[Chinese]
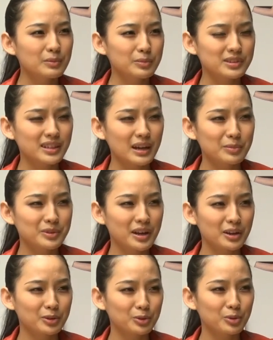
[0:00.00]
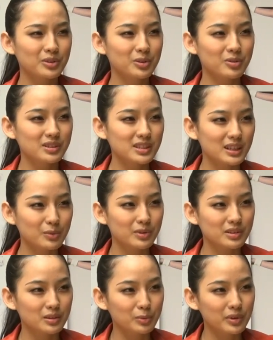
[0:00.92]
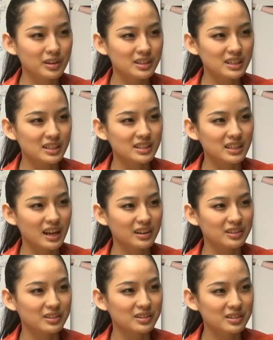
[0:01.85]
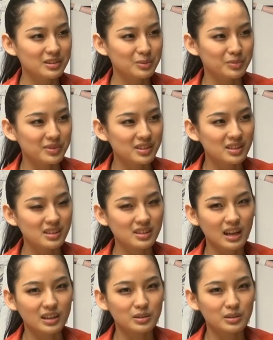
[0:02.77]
不现在不是很多那种新闻，为了情商而什么自杀